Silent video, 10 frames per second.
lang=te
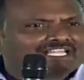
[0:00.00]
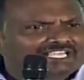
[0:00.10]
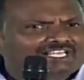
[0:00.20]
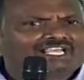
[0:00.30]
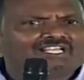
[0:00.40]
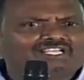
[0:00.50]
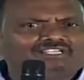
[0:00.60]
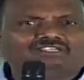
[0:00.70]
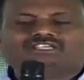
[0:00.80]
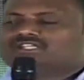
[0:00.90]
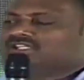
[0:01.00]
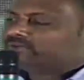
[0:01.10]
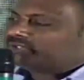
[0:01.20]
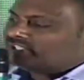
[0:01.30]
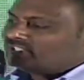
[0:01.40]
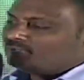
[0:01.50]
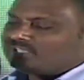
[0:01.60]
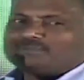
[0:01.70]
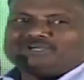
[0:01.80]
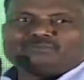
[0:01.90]
ధైర్యాన్ని జీవిత
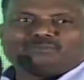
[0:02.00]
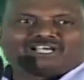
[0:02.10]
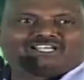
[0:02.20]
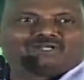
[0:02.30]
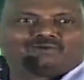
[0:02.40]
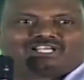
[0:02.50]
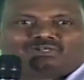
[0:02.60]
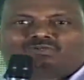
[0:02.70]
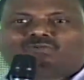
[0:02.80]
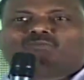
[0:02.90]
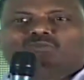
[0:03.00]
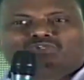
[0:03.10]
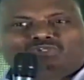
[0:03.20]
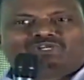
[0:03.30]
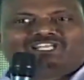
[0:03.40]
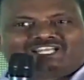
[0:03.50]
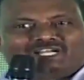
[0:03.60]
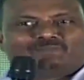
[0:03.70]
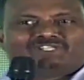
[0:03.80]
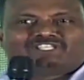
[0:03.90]
మేడం పక్కనే ఉన్నారు ముందుండి
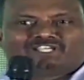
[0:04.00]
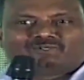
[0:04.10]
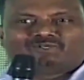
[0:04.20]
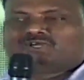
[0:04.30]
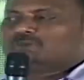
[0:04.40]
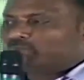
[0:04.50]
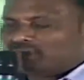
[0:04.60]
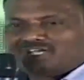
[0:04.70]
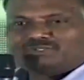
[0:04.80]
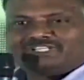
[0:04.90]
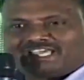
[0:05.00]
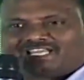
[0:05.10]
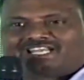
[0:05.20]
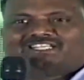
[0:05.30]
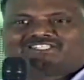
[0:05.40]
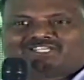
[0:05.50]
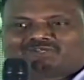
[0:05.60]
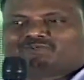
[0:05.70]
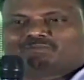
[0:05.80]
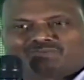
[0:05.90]
నడిపించారు మాకు ధైర్యాన్ని
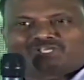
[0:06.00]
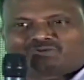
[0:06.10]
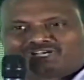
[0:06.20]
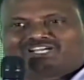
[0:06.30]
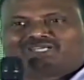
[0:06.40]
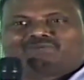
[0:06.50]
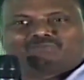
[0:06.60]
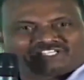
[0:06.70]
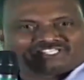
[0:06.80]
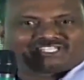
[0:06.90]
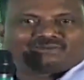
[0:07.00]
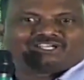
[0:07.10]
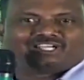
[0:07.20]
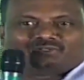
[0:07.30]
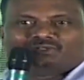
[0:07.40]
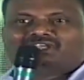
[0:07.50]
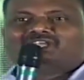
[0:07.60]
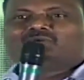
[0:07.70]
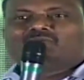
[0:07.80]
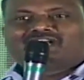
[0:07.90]
ఇచ్చారు మీరున్నండి మేము చేస్తామన్నారు
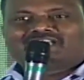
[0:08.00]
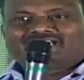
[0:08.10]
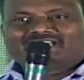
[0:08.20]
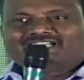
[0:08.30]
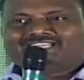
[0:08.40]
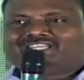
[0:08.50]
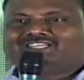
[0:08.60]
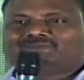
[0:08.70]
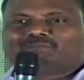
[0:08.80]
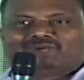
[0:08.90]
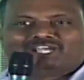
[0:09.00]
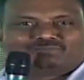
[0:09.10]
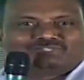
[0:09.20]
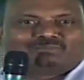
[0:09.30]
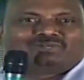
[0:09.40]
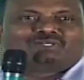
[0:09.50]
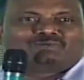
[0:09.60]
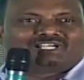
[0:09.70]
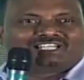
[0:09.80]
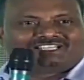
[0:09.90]
వాటన్నిటికీ మేడం చెప్పినట్టు
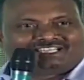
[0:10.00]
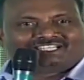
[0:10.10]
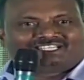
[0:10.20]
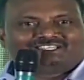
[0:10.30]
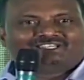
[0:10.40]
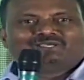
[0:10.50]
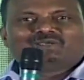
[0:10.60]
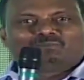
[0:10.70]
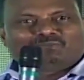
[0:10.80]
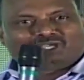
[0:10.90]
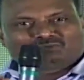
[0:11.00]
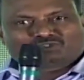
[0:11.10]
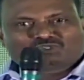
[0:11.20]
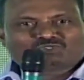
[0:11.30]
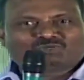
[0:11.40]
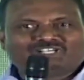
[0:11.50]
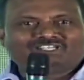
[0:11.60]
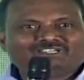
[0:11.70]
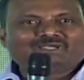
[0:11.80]
వాటన్నిటికీ మేము చూసుకొని